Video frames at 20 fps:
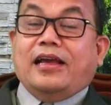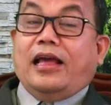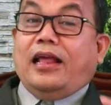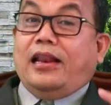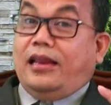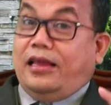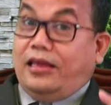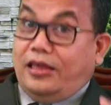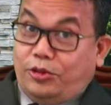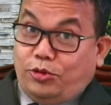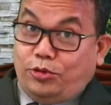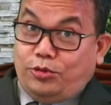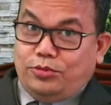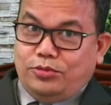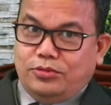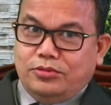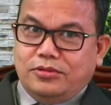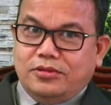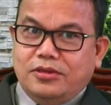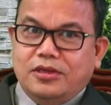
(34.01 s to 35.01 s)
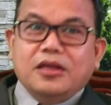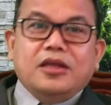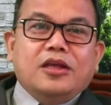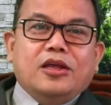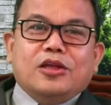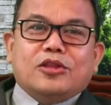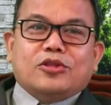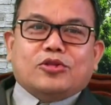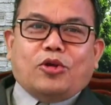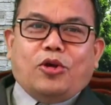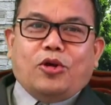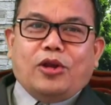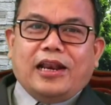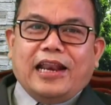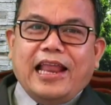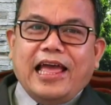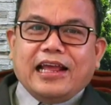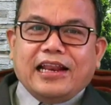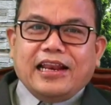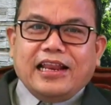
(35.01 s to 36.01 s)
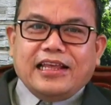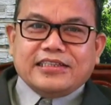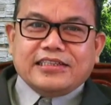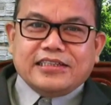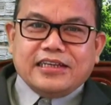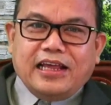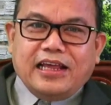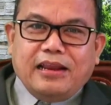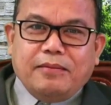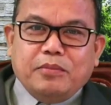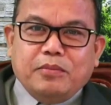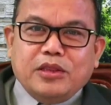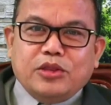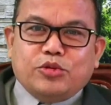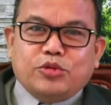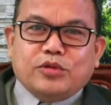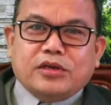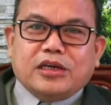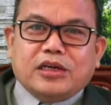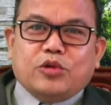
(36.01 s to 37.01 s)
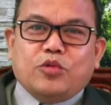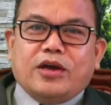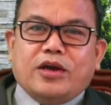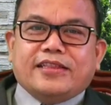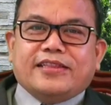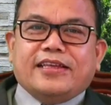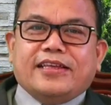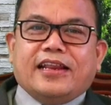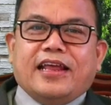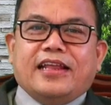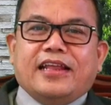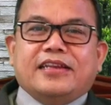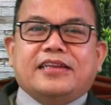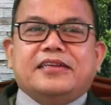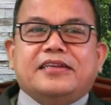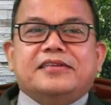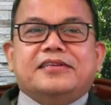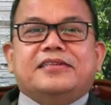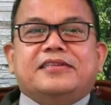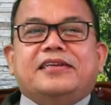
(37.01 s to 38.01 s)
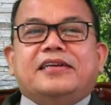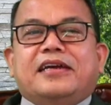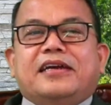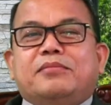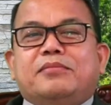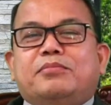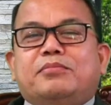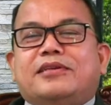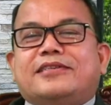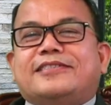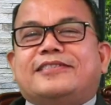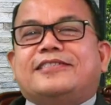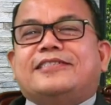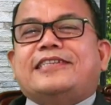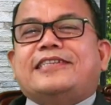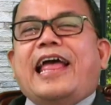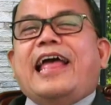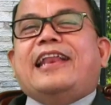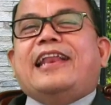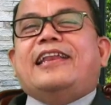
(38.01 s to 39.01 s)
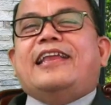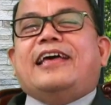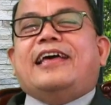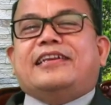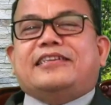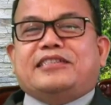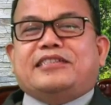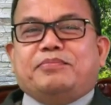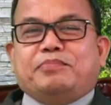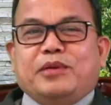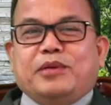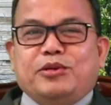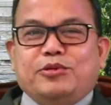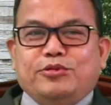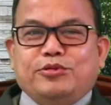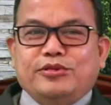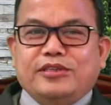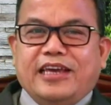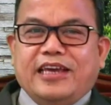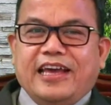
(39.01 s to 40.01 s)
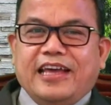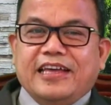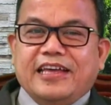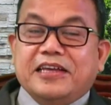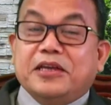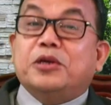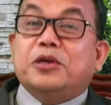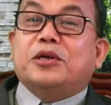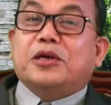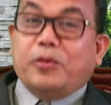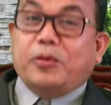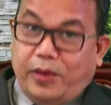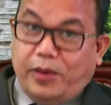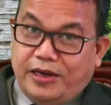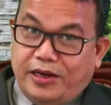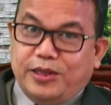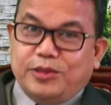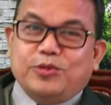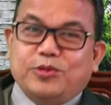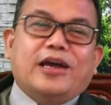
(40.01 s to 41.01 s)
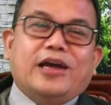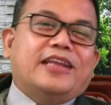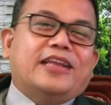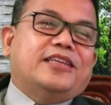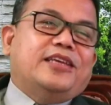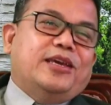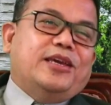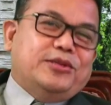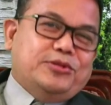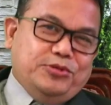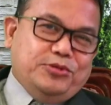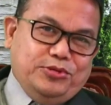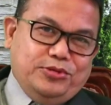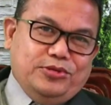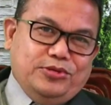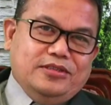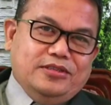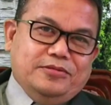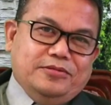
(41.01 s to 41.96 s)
Karena itu, tolaklah segala bentuk kekhawatiran dengan bersandar sepenuhnya kepada Tuhan Yesus.